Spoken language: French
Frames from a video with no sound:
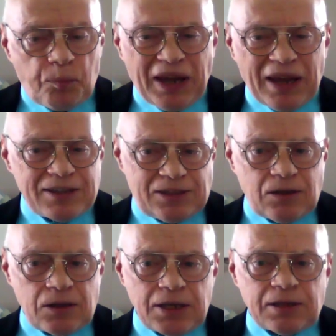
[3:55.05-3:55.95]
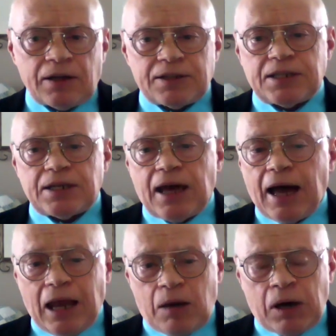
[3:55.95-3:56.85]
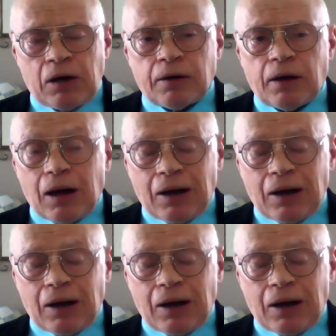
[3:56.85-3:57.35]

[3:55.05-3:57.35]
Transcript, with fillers: presque identique à la mangue